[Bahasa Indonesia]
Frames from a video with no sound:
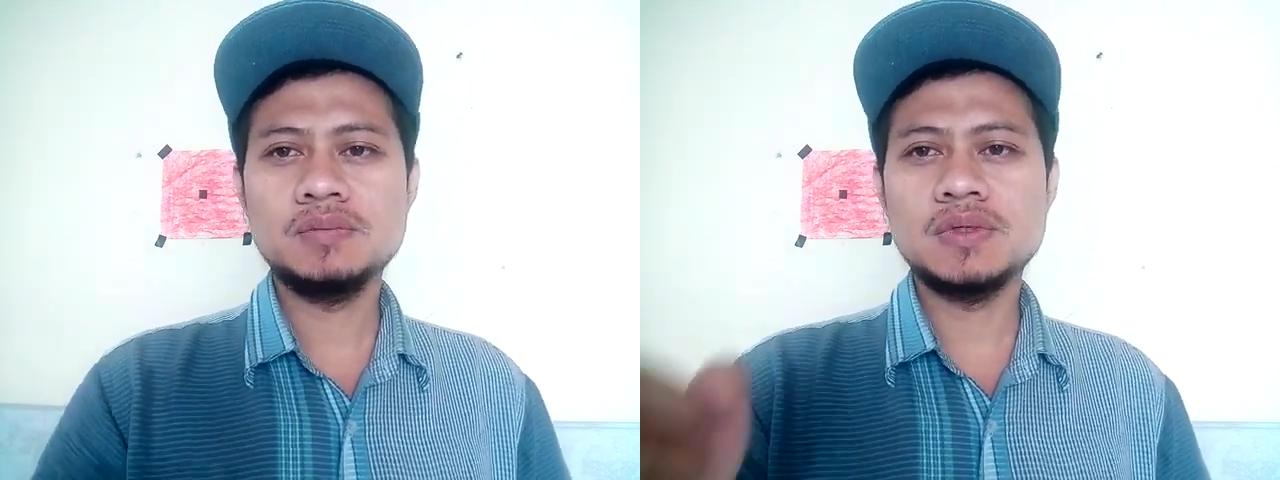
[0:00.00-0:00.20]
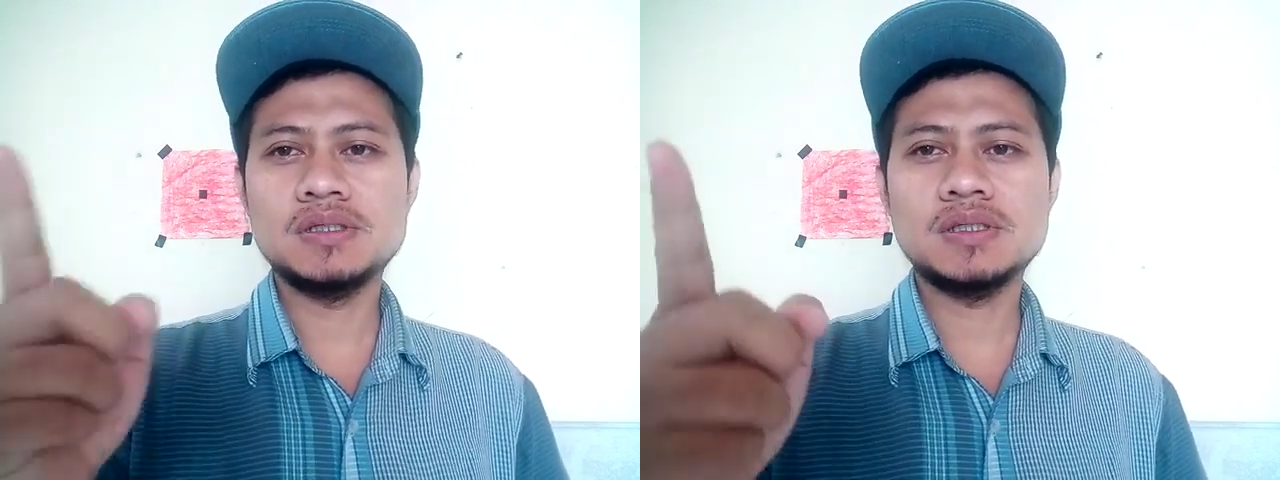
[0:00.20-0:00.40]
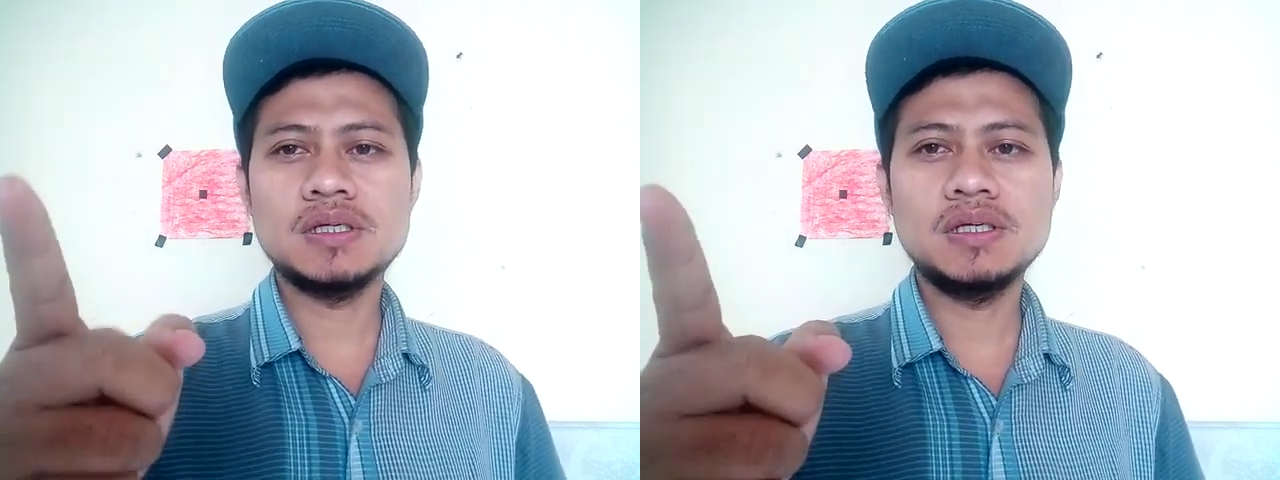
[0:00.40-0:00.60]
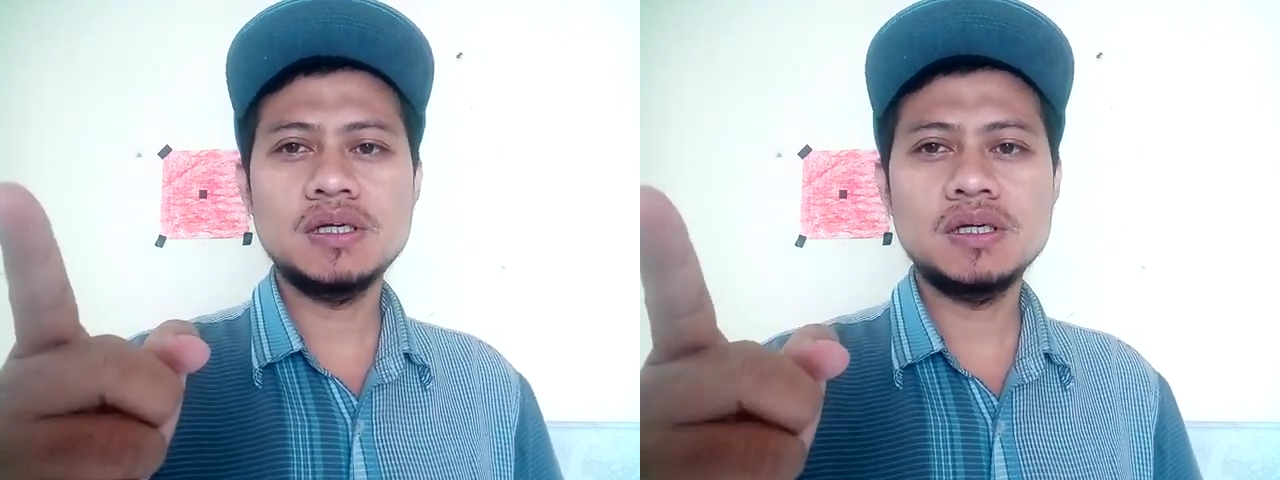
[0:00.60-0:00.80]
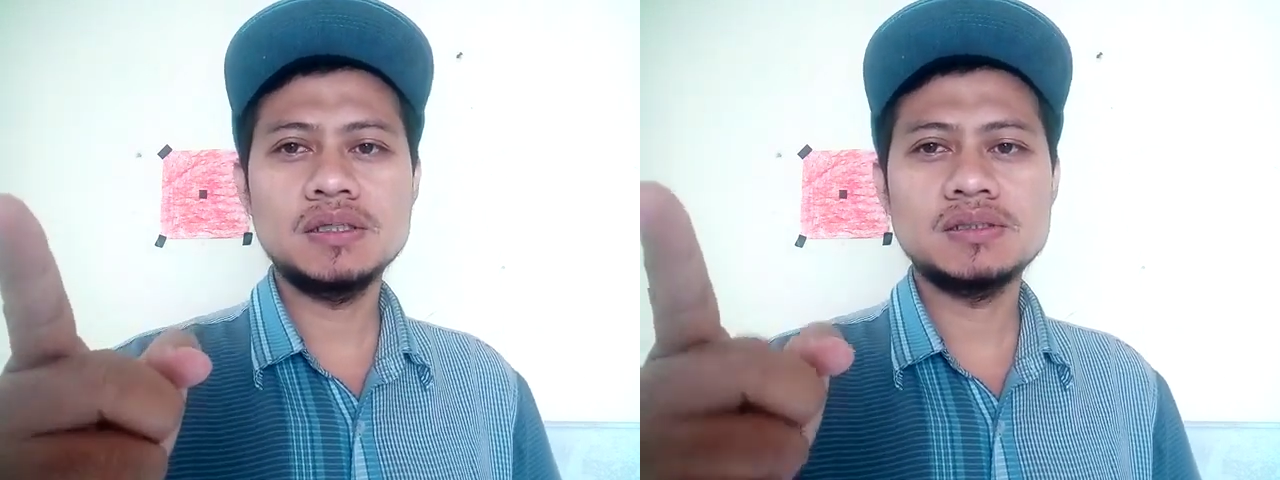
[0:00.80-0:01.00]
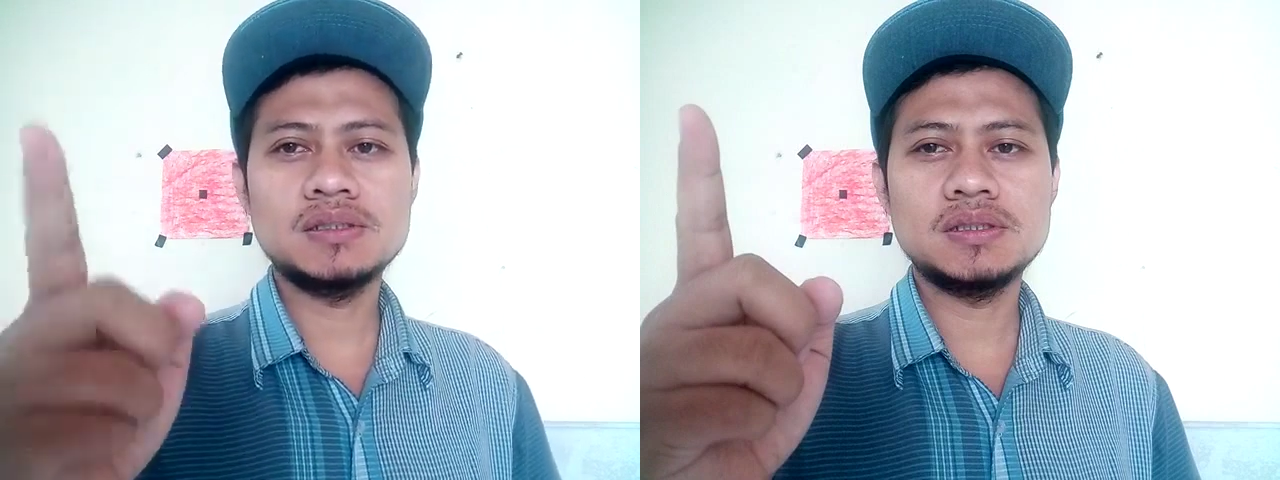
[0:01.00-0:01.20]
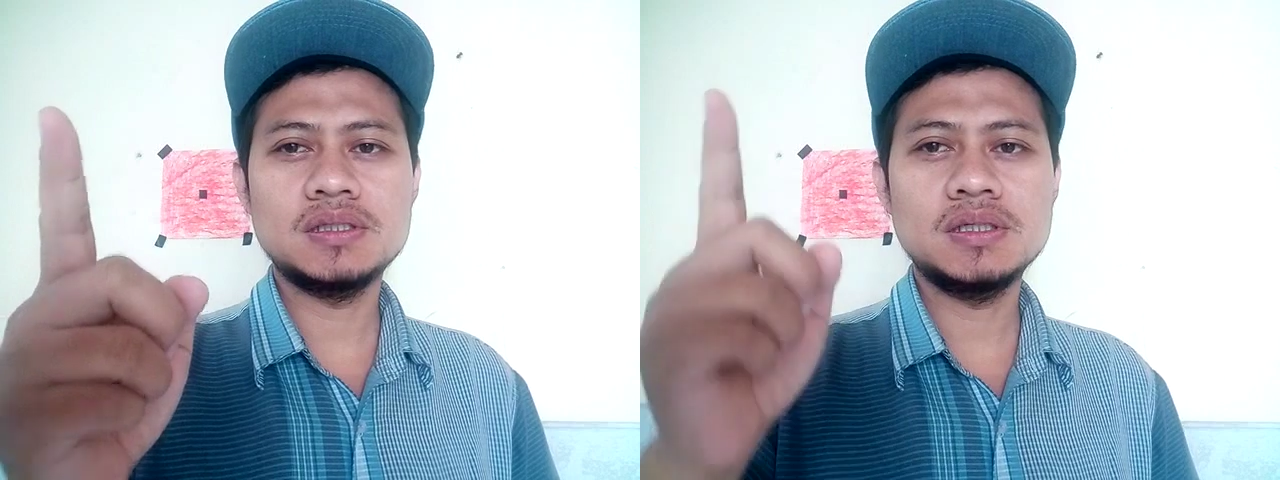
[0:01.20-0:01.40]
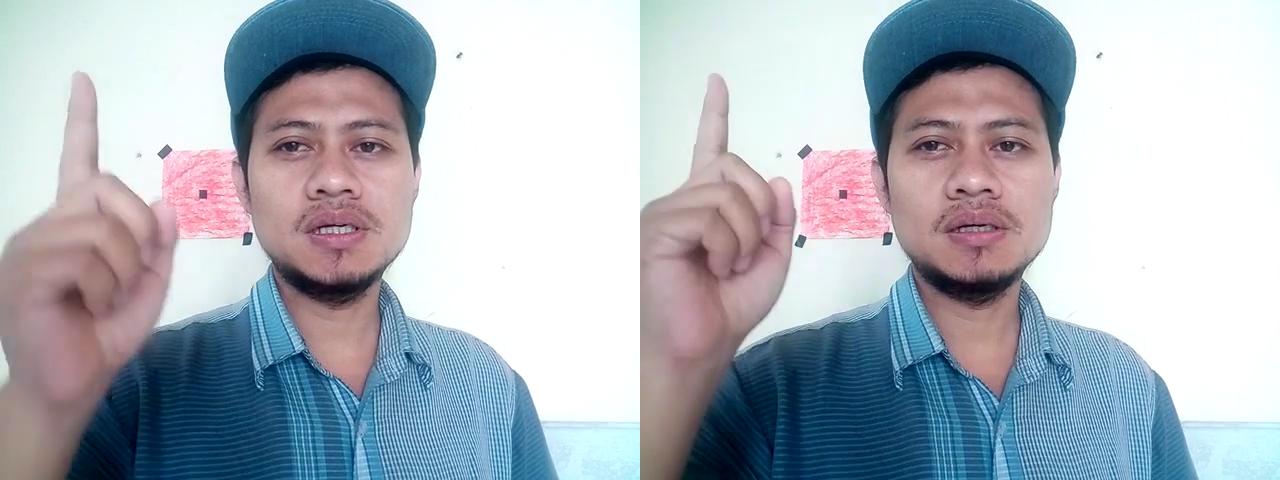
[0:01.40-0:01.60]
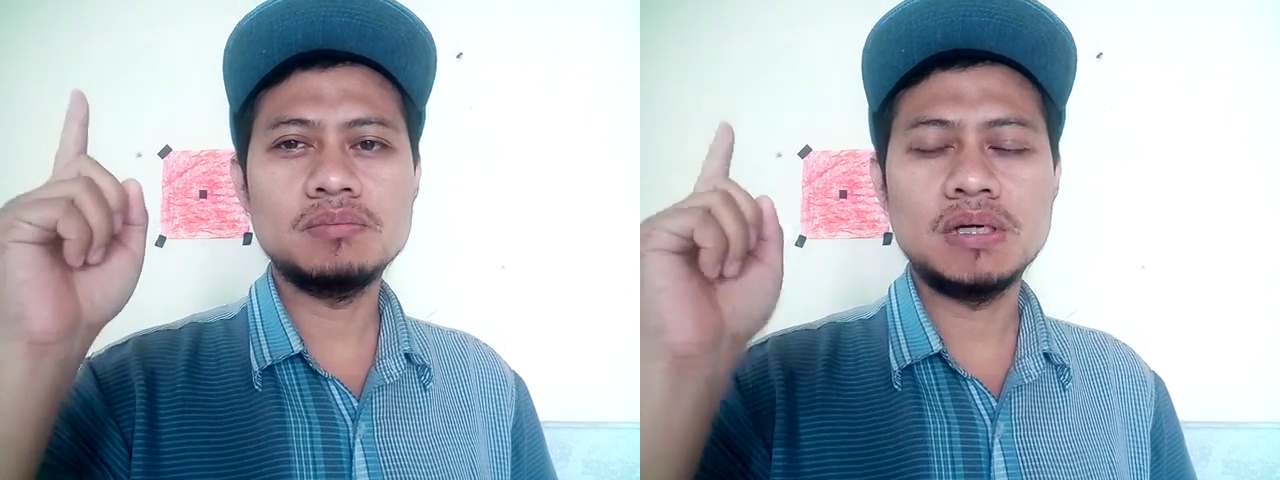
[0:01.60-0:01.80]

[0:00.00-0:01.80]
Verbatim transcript: Biasanya cirinya